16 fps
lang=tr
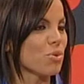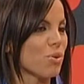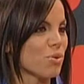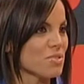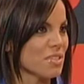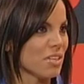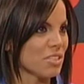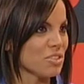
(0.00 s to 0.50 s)

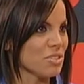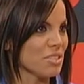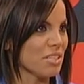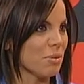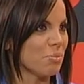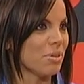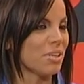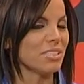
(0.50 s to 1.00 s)
Korsancılık
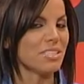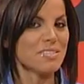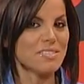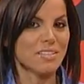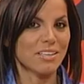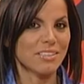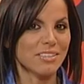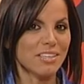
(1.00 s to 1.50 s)
yapan
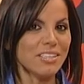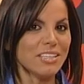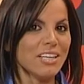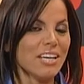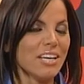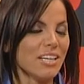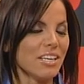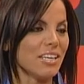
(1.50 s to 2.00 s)
insanlar
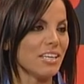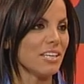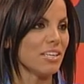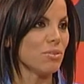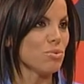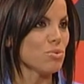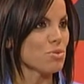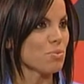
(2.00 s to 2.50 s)

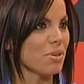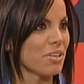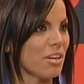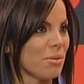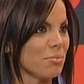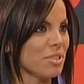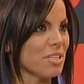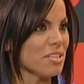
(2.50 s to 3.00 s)
e, üst
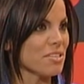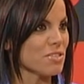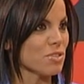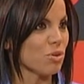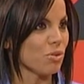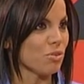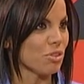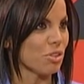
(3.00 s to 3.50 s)
makamlara yazı
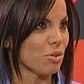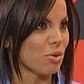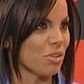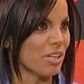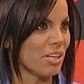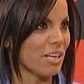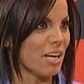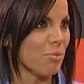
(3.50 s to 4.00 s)

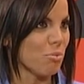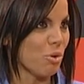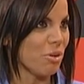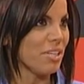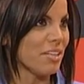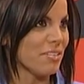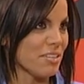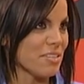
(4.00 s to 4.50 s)
gönderiyorlar. Yani böyle
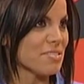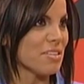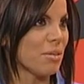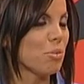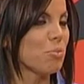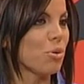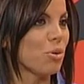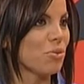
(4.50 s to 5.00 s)
de
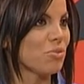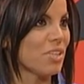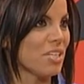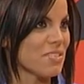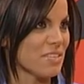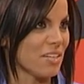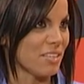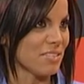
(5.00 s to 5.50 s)
enteresan bir
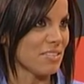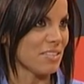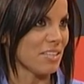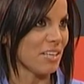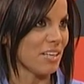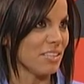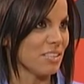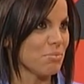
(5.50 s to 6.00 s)
boyuttayız artık
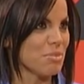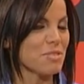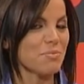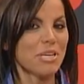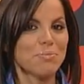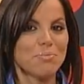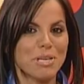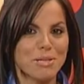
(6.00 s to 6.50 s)
Evet, yani. evet, Bizim
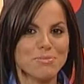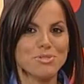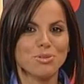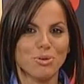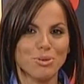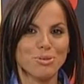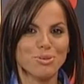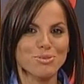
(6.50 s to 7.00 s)
evet. ekmeğimizle
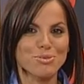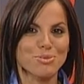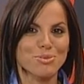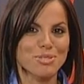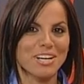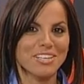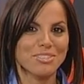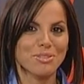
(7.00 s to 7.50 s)

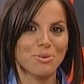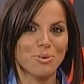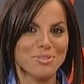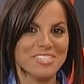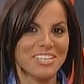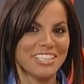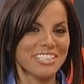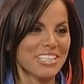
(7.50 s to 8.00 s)
oynuyorsunuz artık
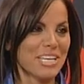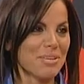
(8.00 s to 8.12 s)
korsanlık